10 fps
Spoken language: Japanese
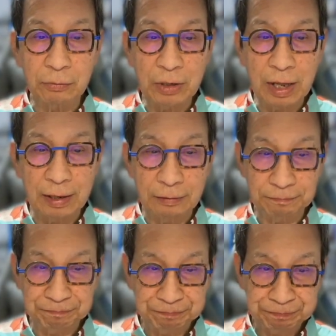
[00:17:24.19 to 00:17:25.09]
ね、
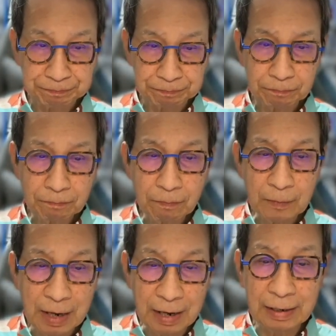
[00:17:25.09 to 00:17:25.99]

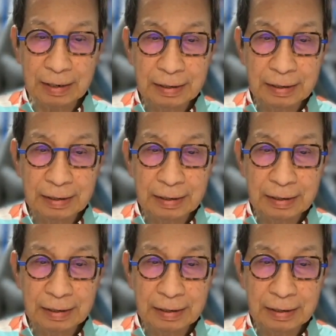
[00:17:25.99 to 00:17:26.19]
はい。